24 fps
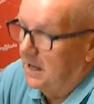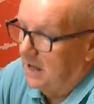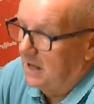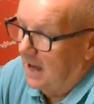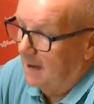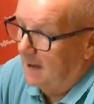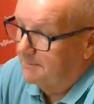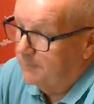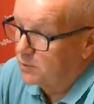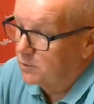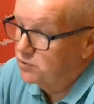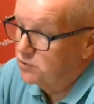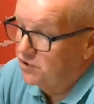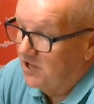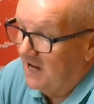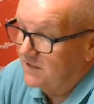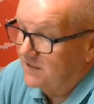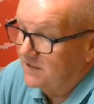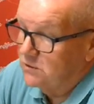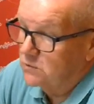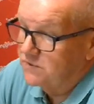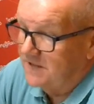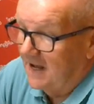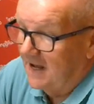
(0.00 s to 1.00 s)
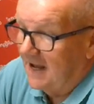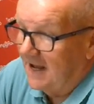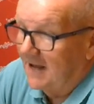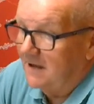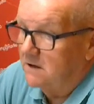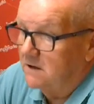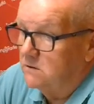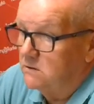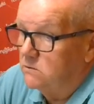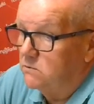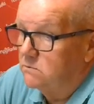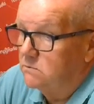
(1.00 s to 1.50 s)
appoggiato da
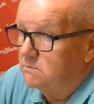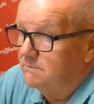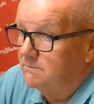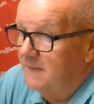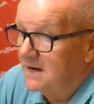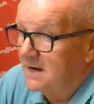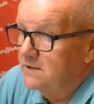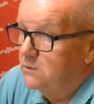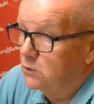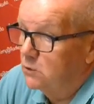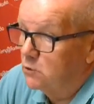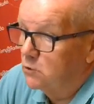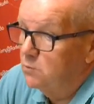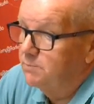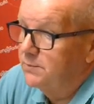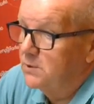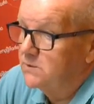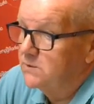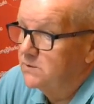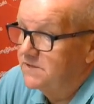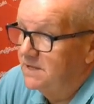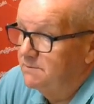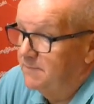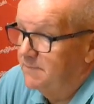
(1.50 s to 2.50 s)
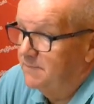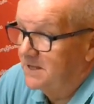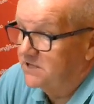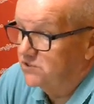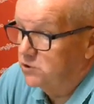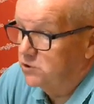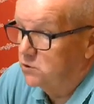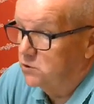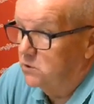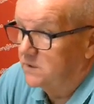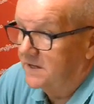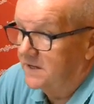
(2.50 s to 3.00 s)
un bel gruppo di
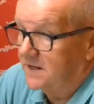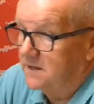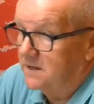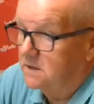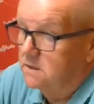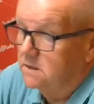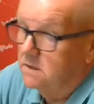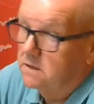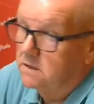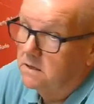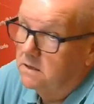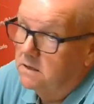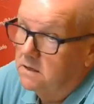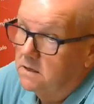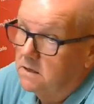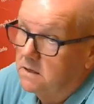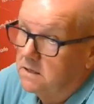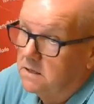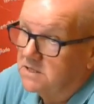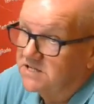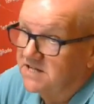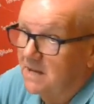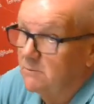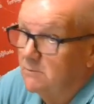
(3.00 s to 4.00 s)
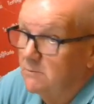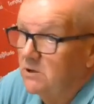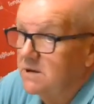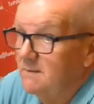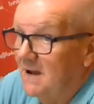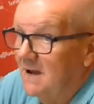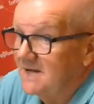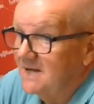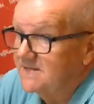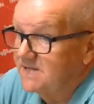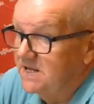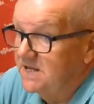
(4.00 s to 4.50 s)
persone, siamo
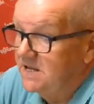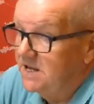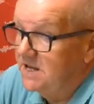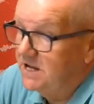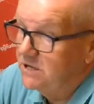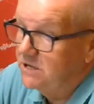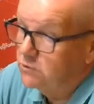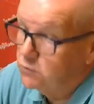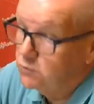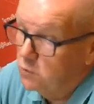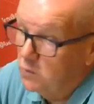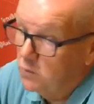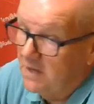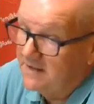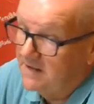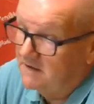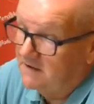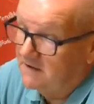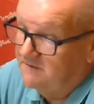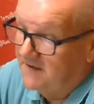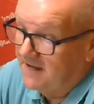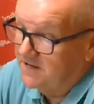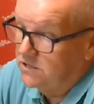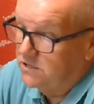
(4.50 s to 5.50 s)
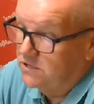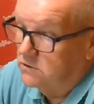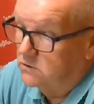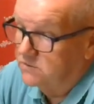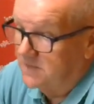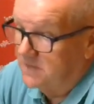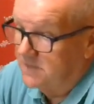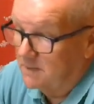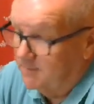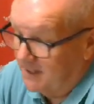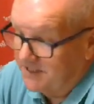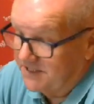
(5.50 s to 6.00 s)
rimasti in due del vecchio
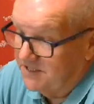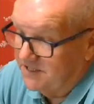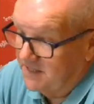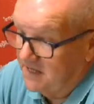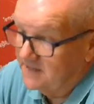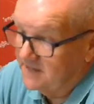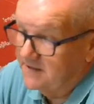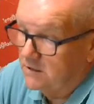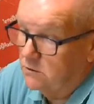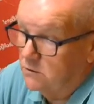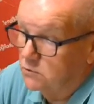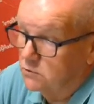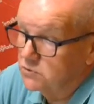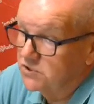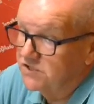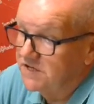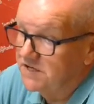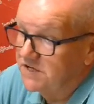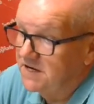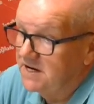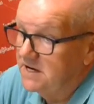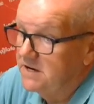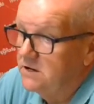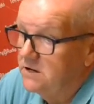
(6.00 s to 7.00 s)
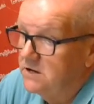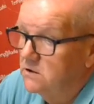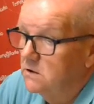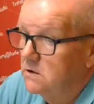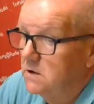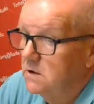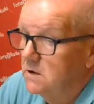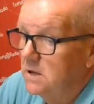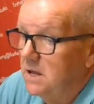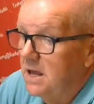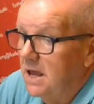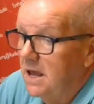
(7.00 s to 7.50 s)
del Presidente Consiglio
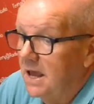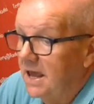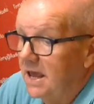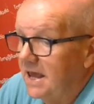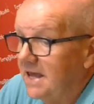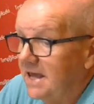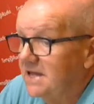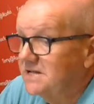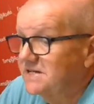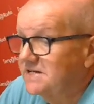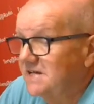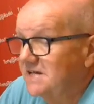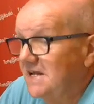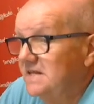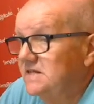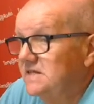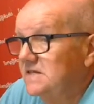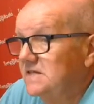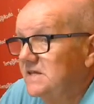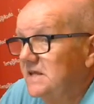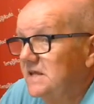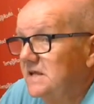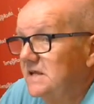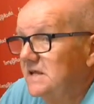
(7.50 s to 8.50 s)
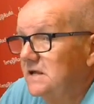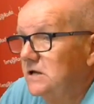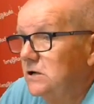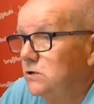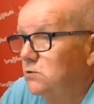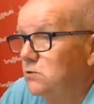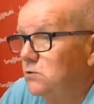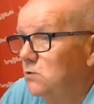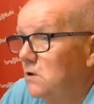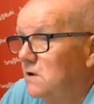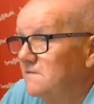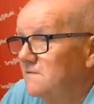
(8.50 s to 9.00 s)
e sette
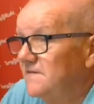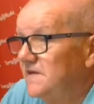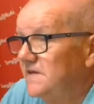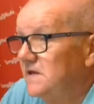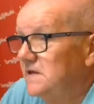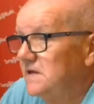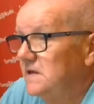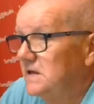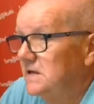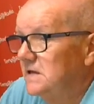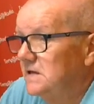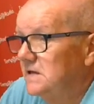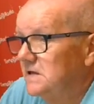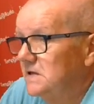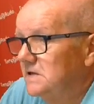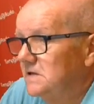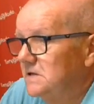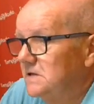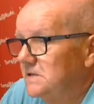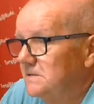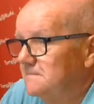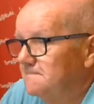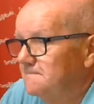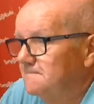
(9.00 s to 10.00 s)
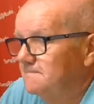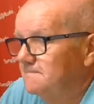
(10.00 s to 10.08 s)
nuove eh,